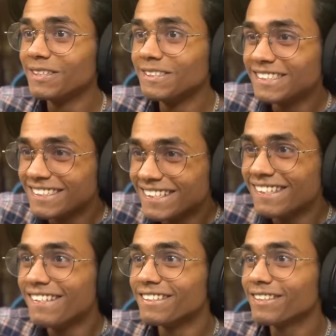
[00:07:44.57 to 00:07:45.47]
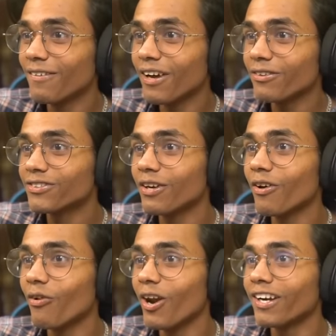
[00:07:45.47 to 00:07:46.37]
व्हाट व्हाट व्हाट
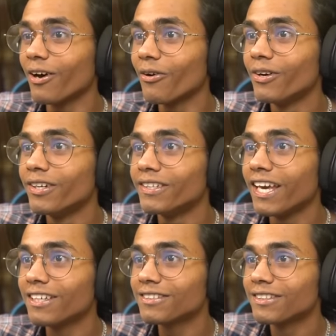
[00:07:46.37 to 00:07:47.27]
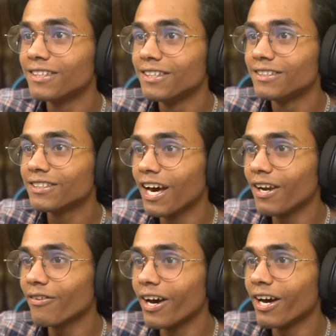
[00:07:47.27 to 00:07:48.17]
सर्वर वॉल हटाओ यस
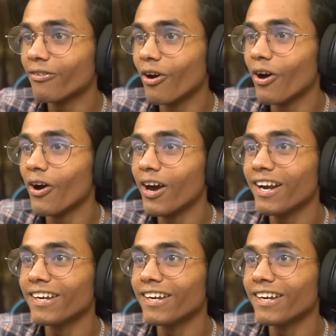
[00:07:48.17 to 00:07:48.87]
सर्वर वॉल